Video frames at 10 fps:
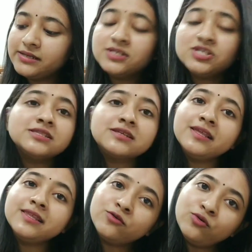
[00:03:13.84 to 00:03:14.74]
এটা
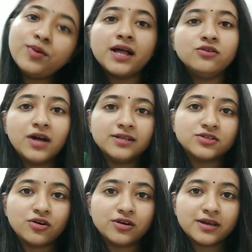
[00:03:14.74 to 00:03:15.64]
শীতকালে খুব ভালো কাজ
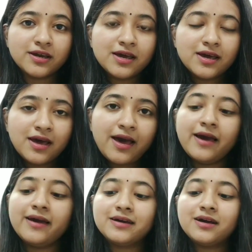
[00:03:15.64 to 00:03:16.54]
করে
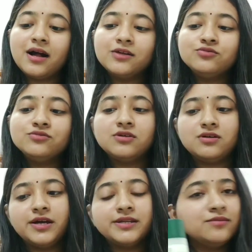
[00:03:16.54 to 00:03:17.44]
হ্যাঁ কারণ
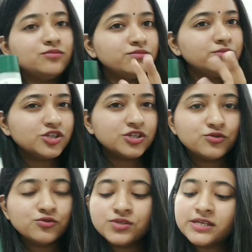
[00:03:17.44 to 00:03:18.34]
এটা বেশ
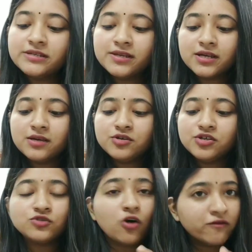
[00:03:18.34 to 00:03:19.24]
একটু স্কিনটাকে
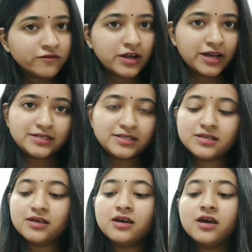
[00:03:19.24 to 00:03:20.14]
বেশ সফট
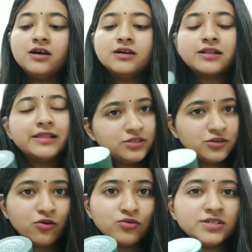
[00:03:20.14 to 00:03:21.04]
রাখছে
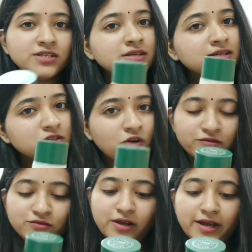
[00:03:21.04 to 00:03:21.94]
ক্লিনজও করছে এদিকে
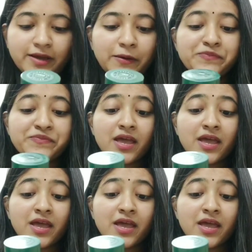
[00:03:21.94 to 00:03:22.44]
সফটও রাখে